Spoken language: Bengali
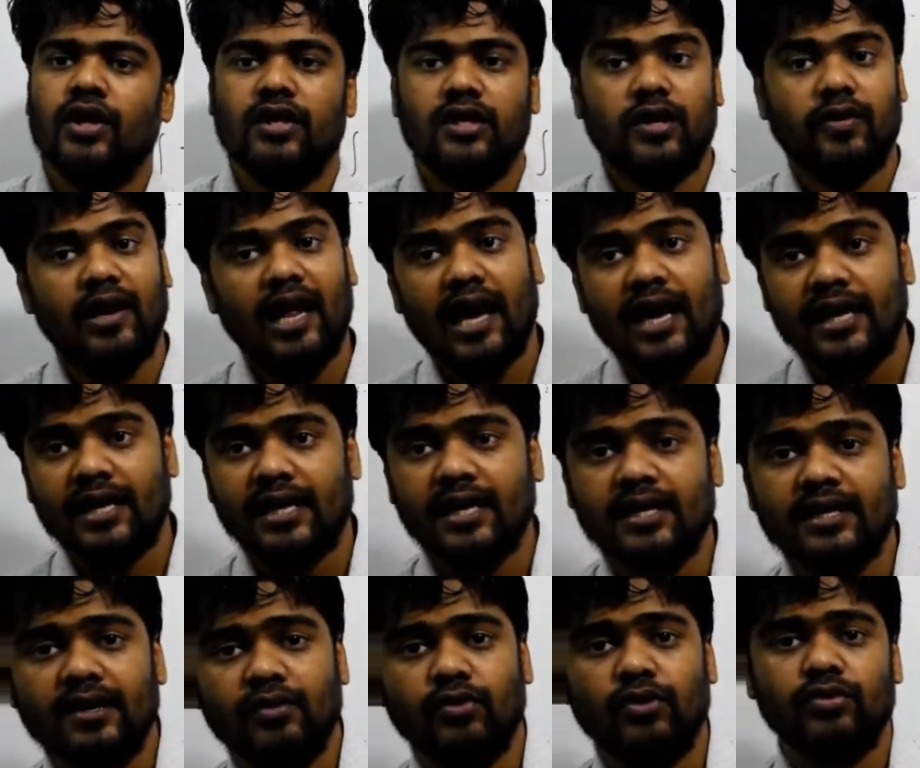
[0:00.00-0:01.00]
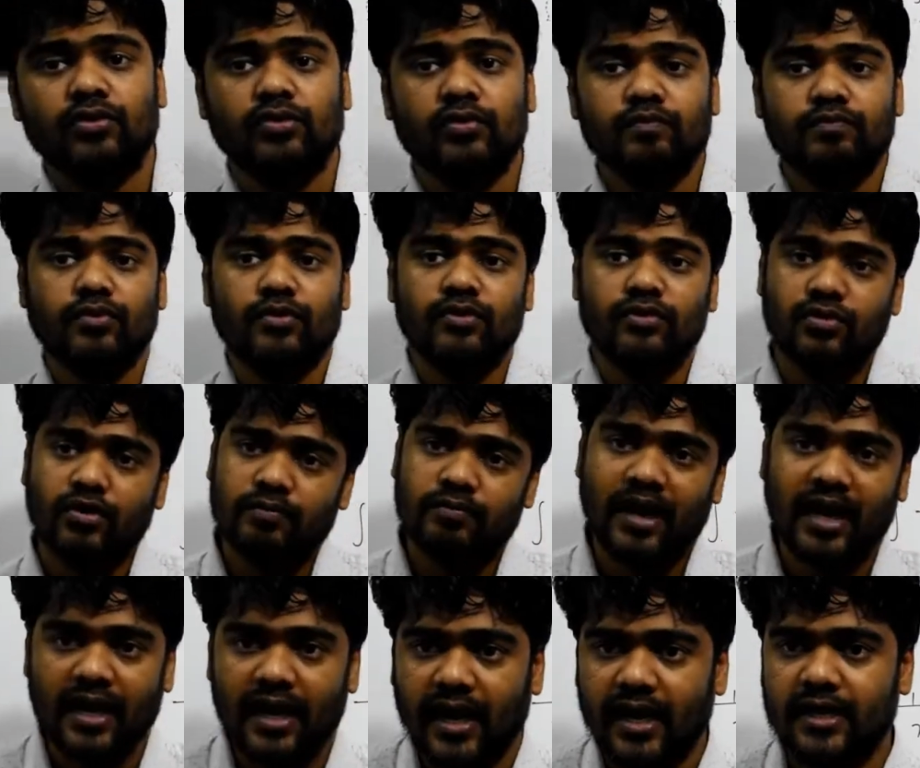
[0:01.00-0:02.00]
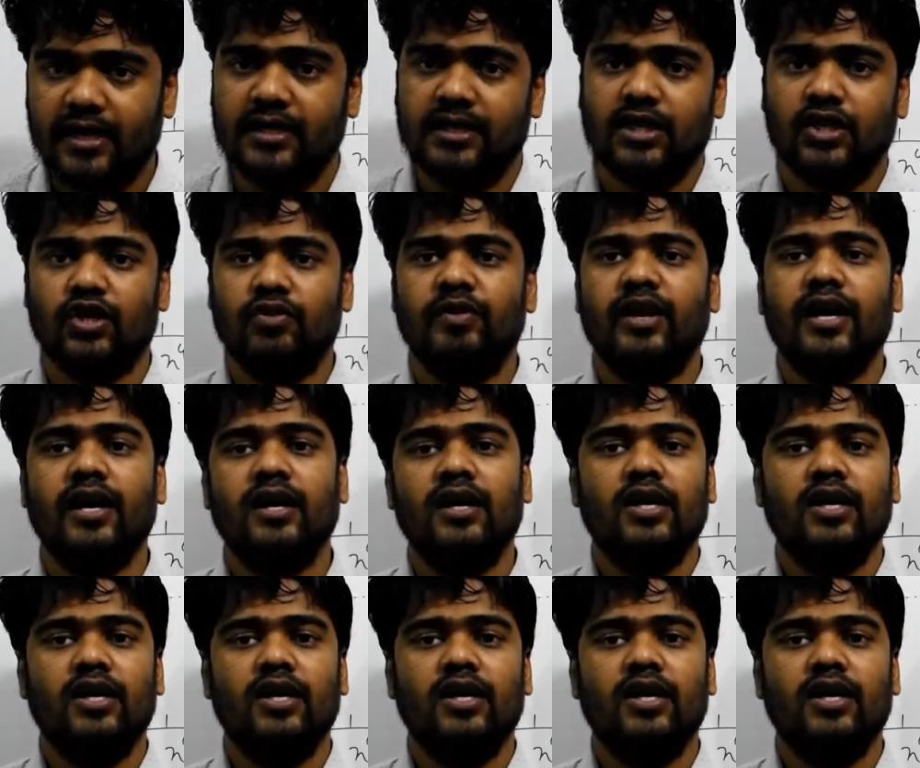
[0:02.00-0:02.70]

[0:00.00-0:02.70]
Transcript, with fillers: তাহলে আঙ্কেলকে ওইরকম পণ্য বানায় নিতে হবে